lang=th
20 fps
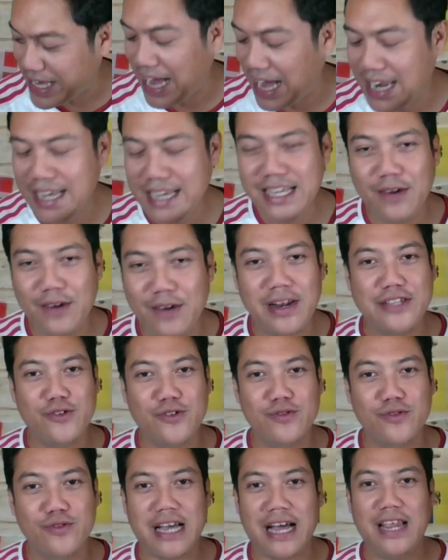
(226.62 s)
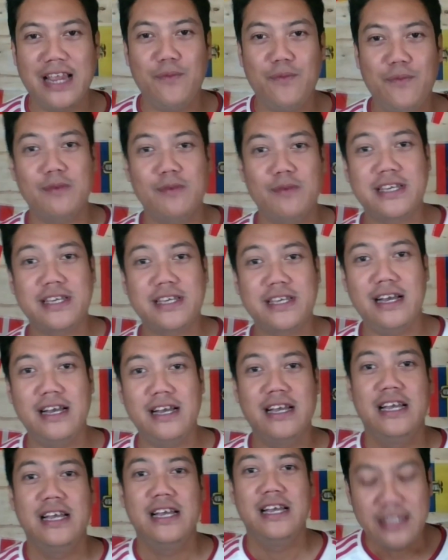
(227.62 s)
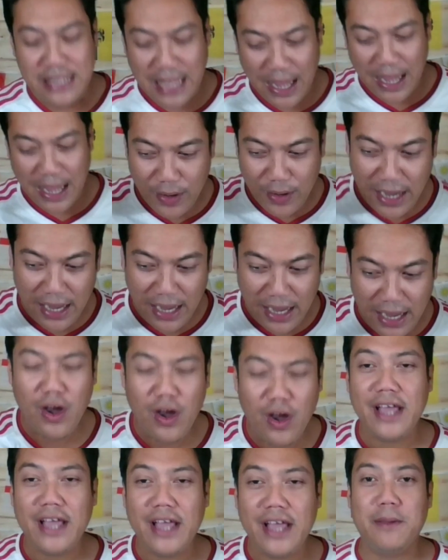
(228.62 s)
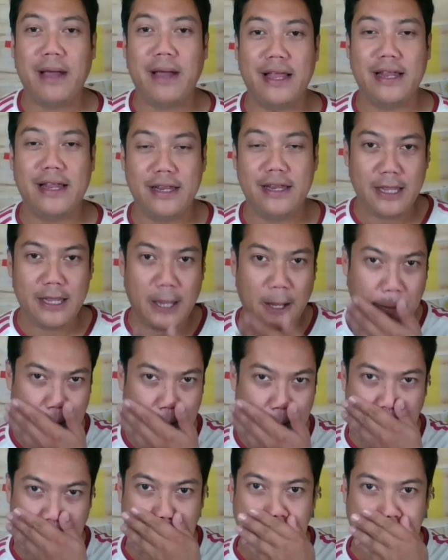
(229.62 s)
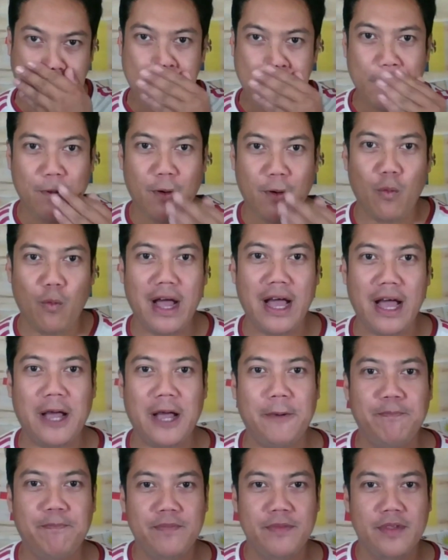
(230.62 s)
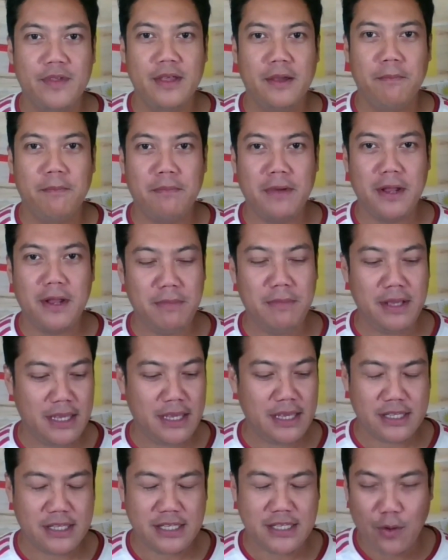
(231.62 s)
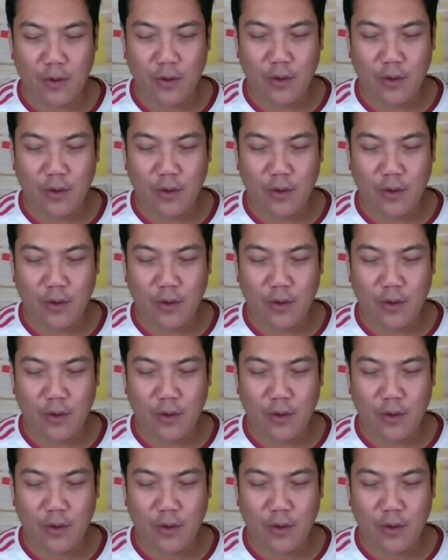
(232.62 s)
รเลยจังหวะนั้นสงสารเลมาดอฟสกี้เลยแต่โอเคเขาก็ให้ยิงใหม่ทันทีเพราะว่ามันมีจังหวะ